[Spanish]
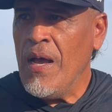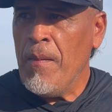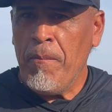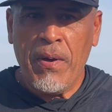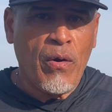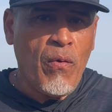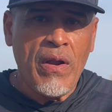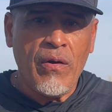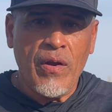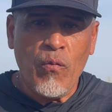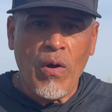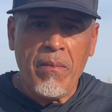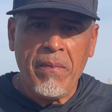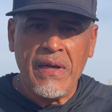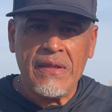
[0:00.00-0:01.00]
Pero bueno,
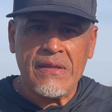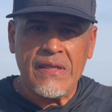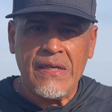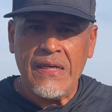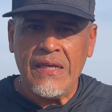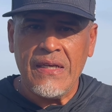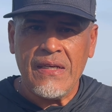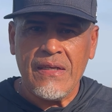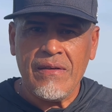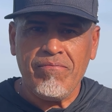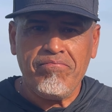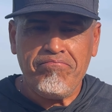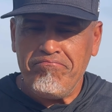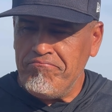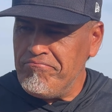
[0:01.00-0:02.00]
igualmente
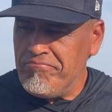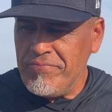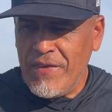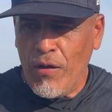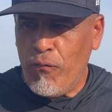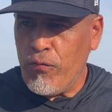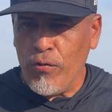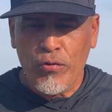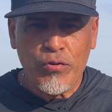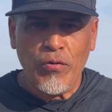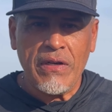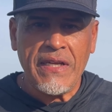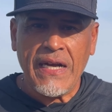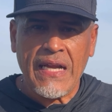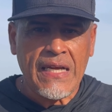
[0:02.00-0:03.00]
disfruto
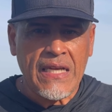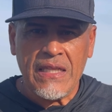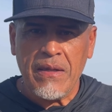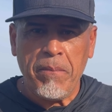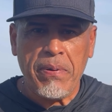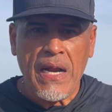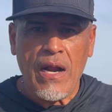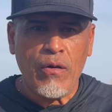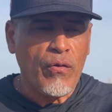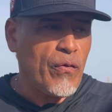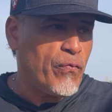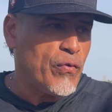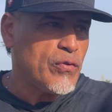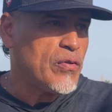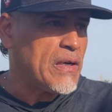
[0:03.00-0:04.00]
el llegar aquí temprano,
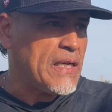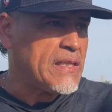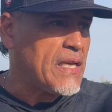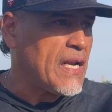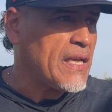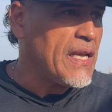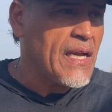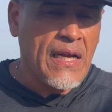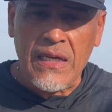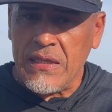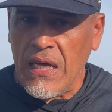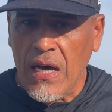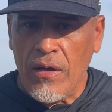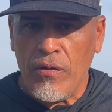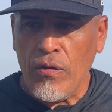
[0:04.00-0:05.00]
disfruto el estar aquí en el
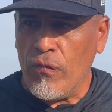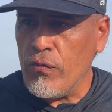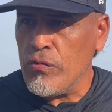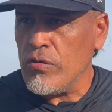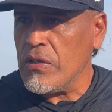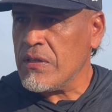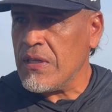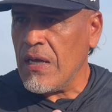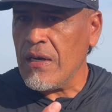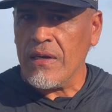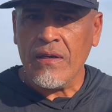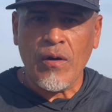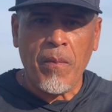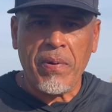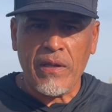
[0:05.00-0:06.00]
estadio, disfruto estar
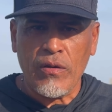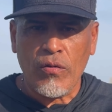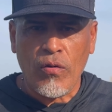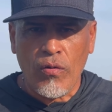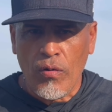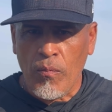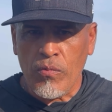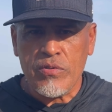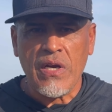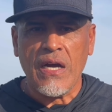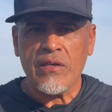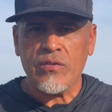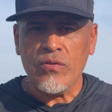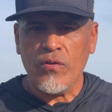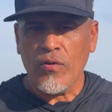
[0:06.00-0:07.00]
compartiendo con los
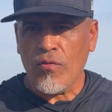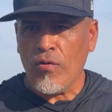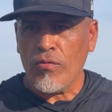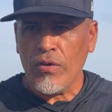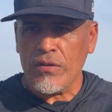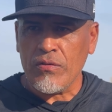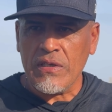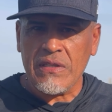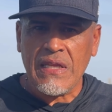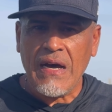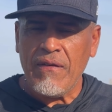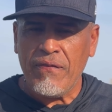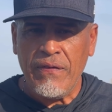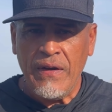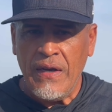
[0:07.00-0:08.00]
muchachos, con nuestro
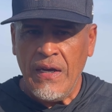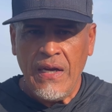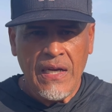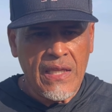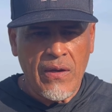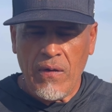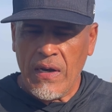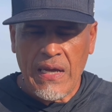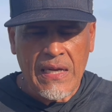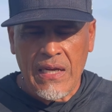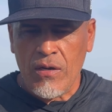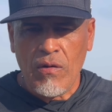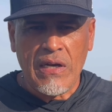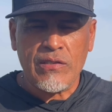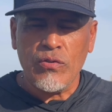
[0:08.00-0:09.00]
staff. Y de verdad que
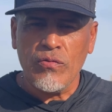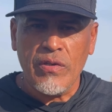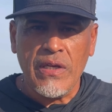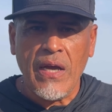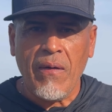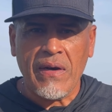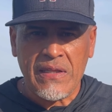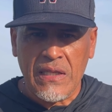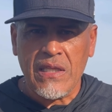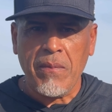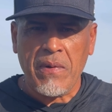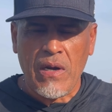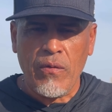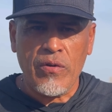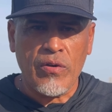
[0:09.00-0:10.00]
nos hace un día bastante
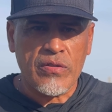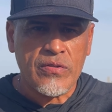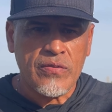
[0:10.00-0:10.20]
maravilloso.